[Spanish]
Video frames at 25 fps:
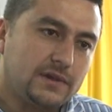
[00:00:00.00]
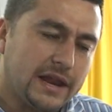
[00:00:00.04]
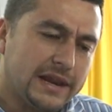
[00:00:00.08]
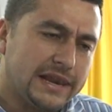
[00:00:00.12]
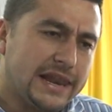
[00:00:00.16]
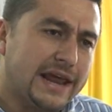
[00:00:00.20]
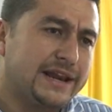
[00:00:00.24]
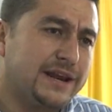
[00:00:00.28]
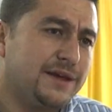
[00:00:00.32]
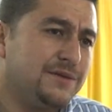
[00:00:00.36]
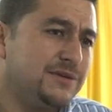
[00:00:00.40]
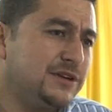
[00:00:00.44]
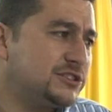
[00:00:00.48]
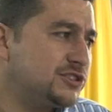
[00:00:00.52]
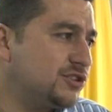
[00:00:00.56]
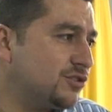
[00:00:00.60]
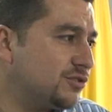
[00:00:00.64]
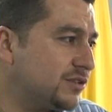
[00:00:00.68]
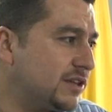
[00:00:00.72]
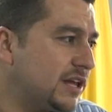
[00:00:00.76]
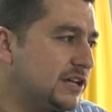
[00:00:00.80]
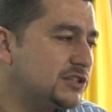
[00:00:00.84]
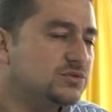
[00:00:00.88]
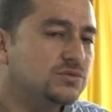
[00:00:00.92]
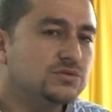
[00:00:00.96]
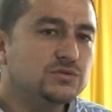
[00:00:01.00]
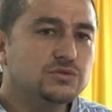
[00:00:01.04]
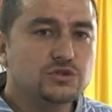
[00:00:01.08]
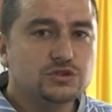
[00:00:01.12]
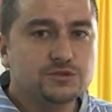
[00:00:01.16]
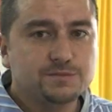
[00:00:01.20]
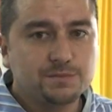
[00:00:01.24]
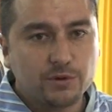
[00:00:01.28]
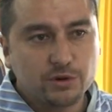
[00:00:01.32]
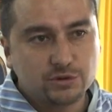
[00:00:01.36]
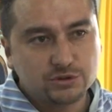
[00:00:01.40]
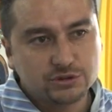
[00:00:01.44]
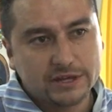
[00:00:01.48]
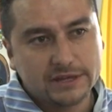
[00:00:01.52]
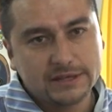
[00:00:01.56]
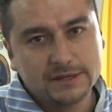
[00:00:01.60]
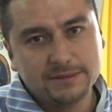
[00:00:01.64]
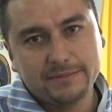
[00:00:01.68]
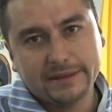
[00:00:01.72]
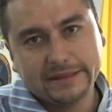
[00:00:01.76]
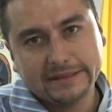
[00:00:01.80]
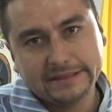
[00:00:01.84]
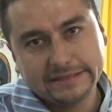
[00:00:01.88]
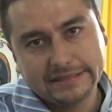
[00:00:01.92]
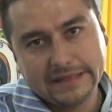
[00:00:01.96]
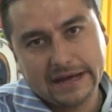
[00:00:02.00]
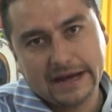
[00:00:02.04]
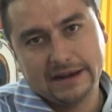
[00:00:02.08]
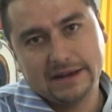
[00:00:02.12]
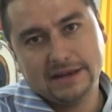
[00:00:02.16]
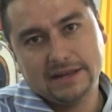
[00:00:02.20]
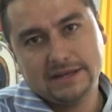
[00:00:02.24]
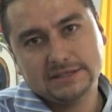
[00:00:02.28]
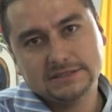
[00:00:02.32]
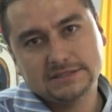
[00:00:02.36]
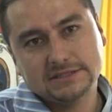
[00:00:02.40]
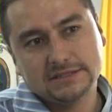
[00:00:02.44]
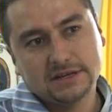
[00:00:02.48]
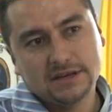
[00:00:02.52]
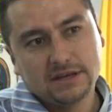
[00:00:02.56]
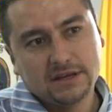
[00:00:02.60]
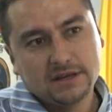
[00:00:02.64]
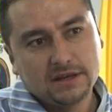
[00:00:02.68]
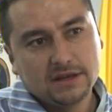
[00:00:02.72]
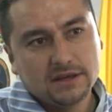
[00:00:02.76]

la revisión de asuntos procedimentales,